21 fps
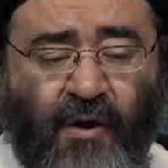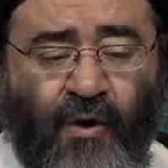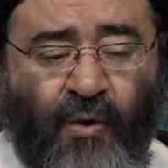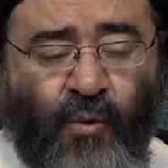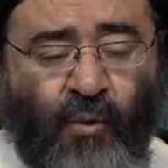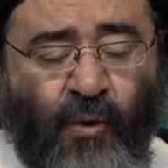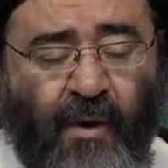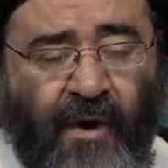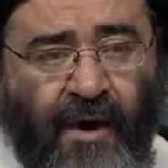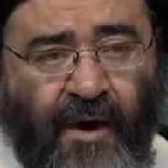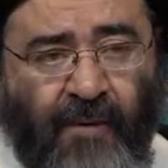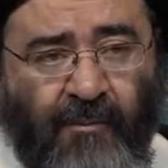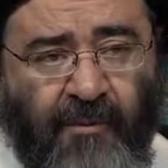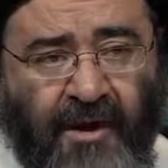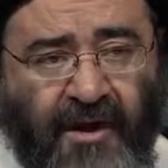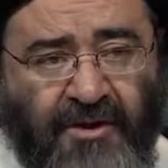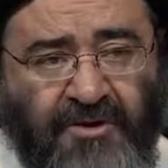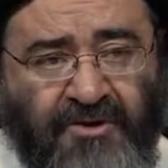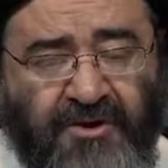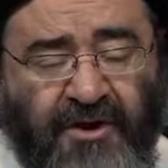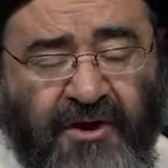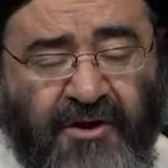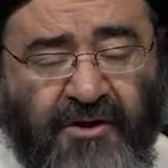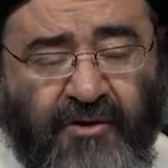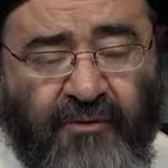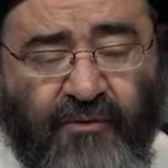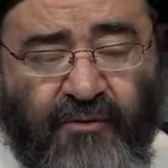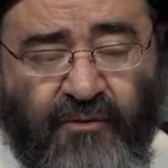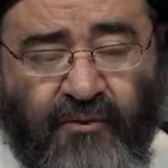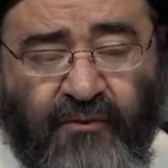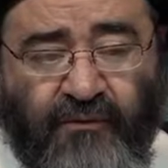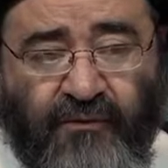ولم
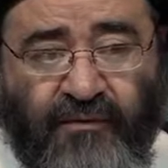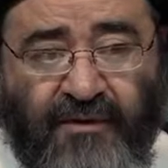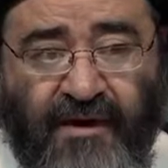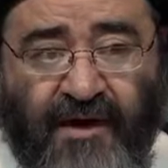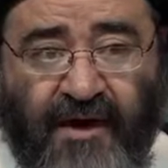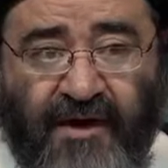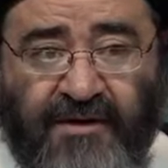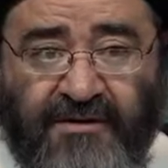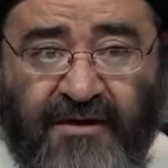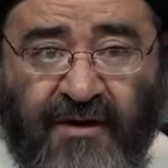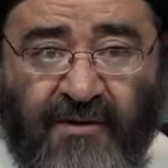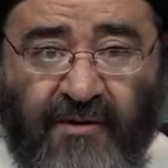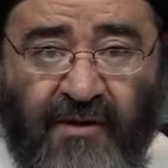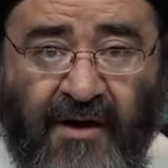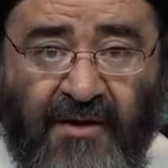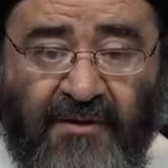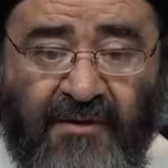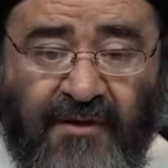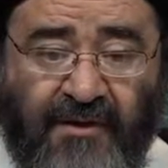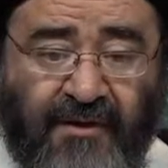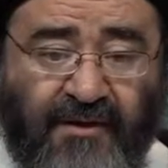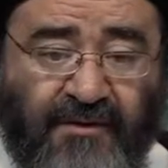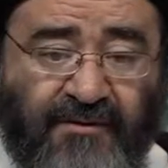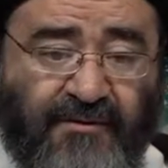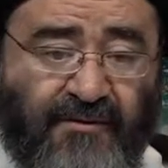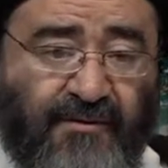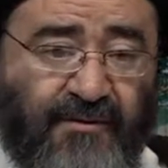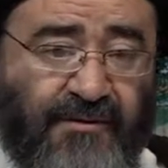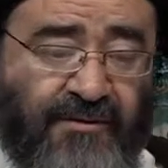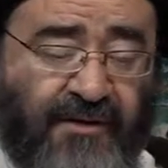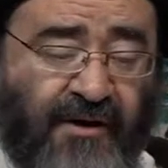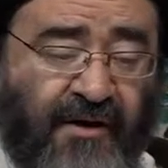يشتركوا في غزوات
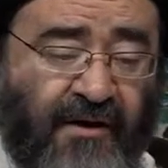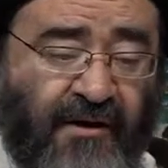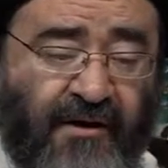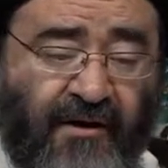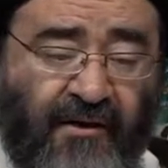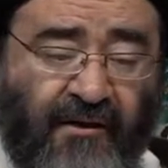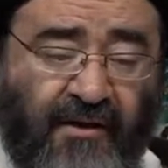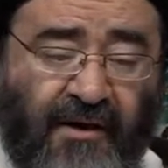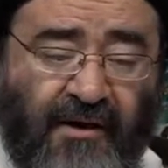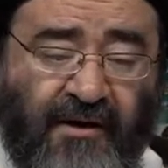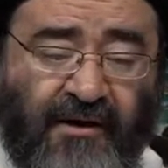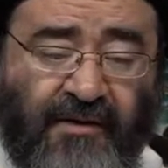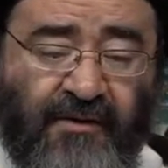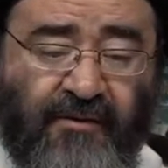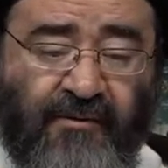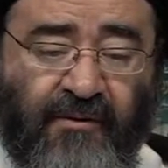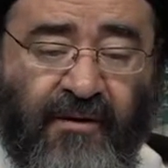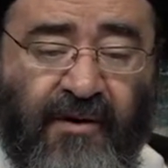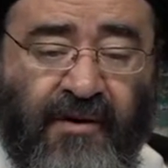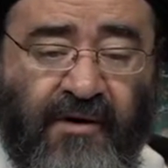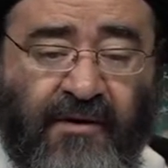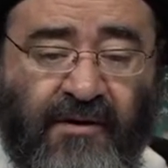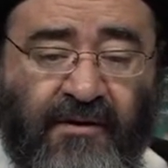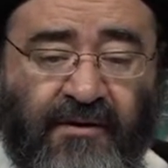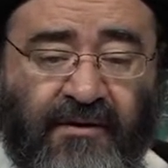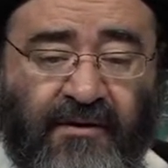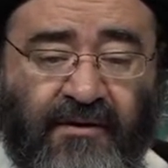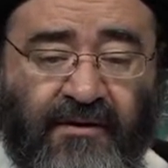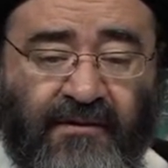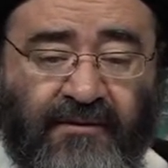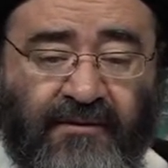الرسول صلى الله عليه وآله